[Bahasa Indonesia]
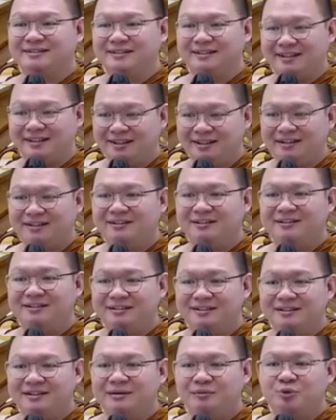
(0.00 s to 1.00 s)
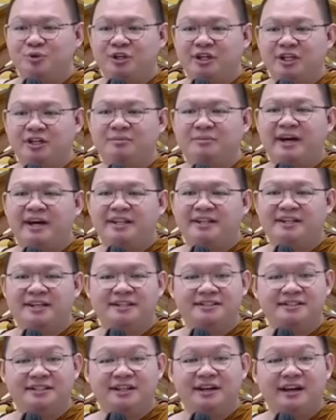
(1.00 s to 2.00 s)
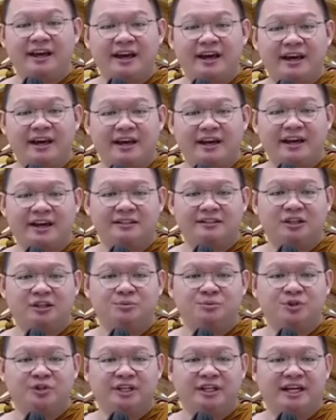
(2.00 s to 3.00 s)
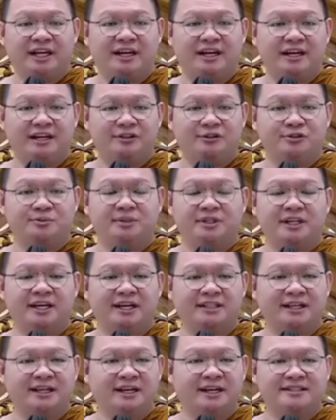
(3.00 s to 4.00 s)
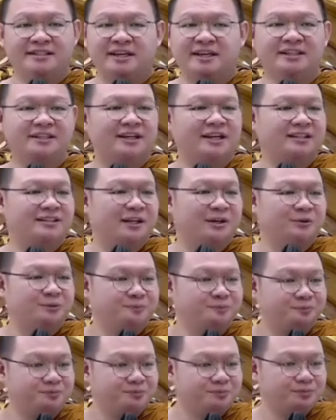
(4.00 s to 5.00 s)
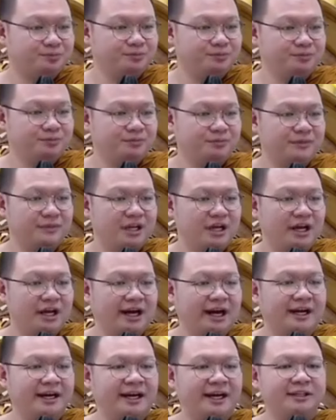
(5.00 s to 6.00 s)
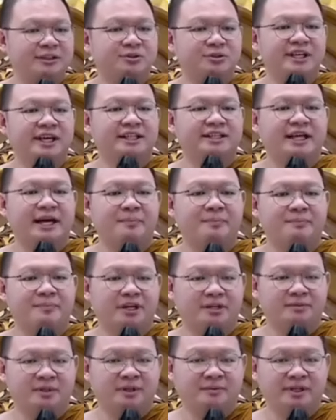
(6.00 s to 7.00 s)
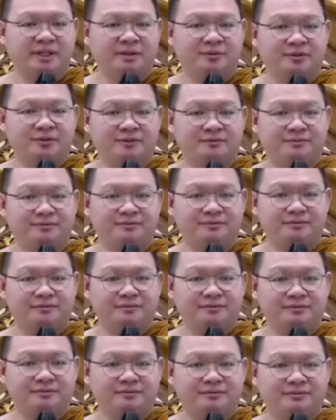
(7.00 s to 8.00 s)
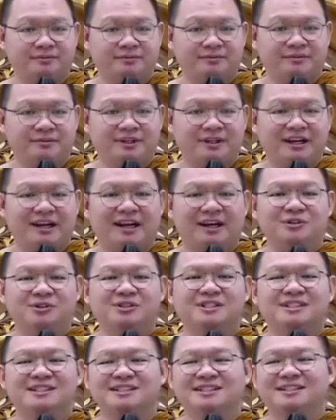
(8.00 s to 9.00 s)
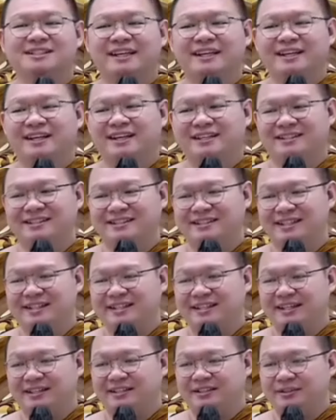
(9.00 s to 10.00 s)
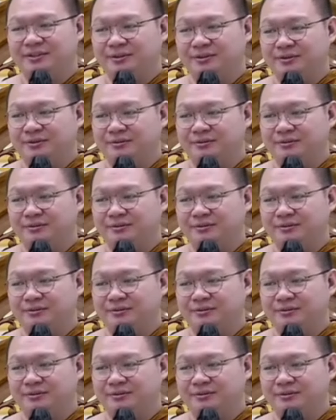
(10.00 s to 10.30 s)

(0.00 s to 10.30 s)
Ya. Mungkin mainnya jelek atau mungkin anak itu berkata kasar tidak tahu. Anak itu dia tampar Bapak Ibu. Lalu selesailah kejadian itu.